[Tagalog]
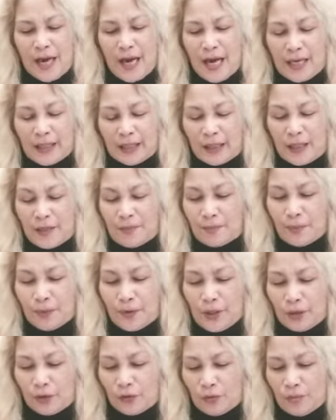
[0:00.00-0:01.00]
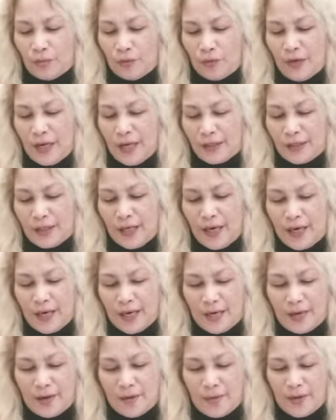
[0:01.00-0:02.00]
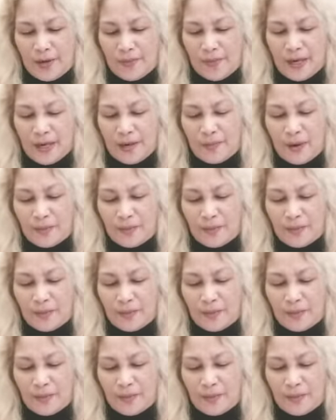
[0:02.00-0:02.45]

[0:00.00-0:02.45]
atin po ito muna siyang gagawin mga